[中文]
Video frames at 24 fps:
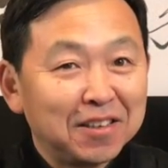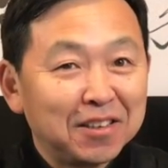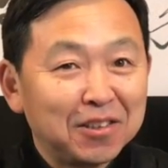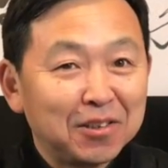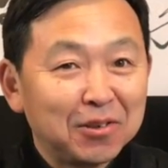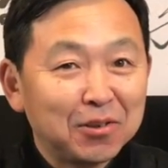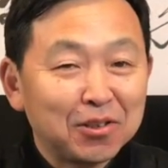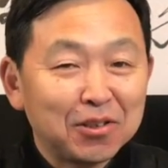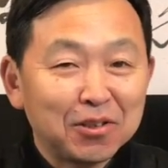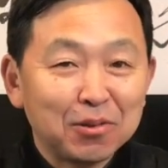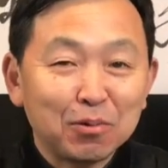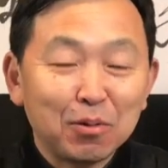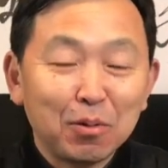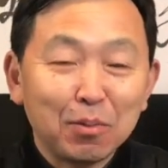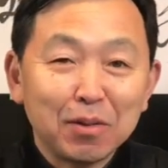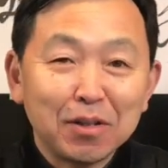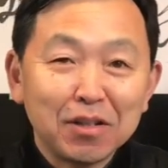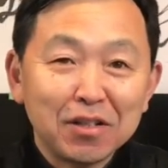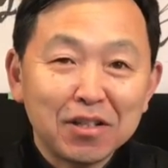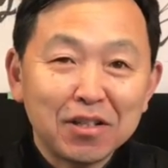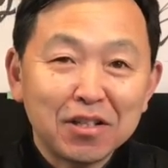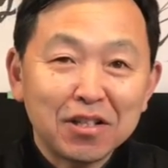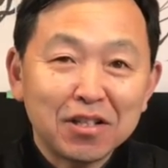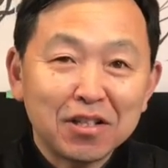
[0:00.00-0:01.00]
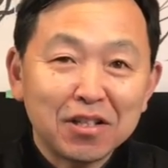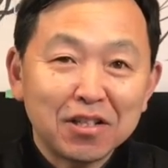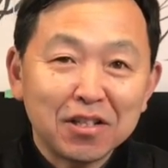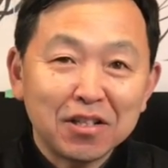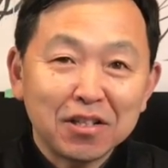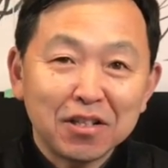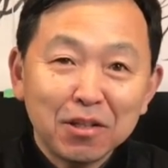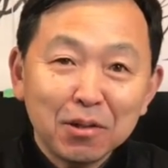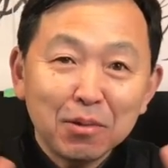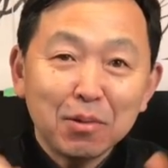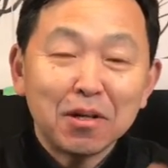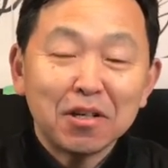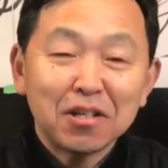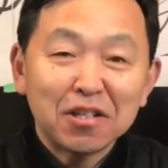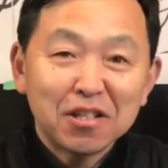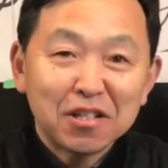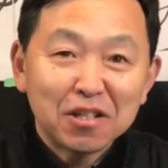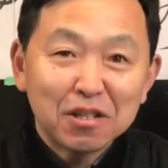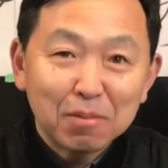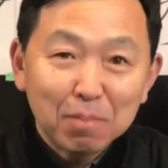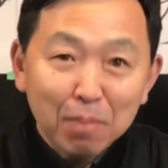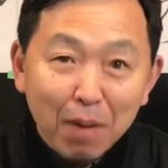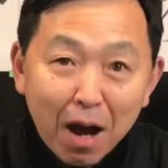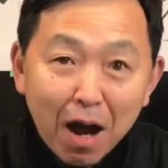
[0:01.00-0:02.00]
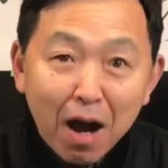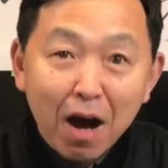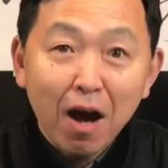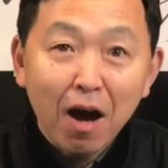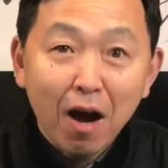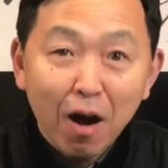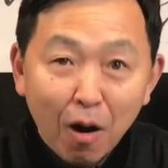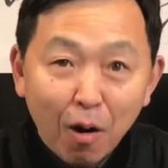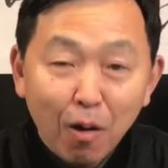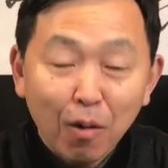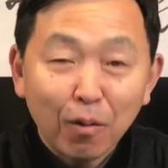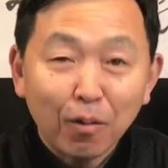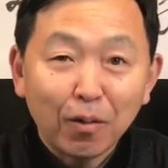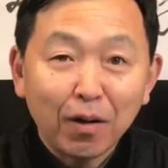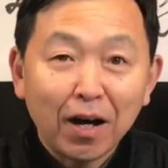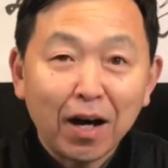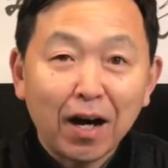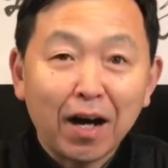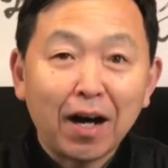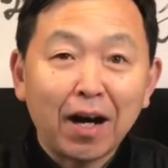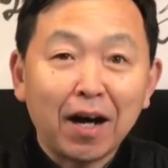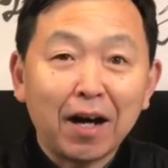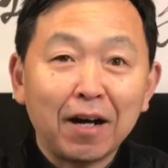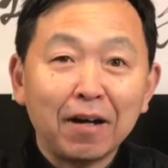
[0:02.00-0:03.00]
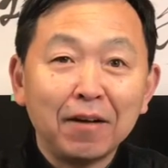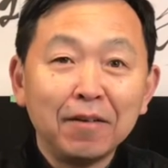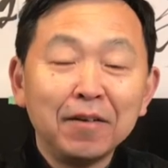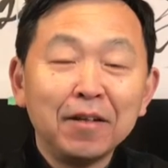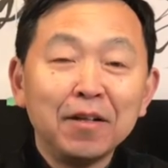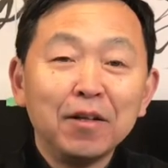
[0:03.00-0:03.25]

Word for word: 就是我们十一月十八号啊，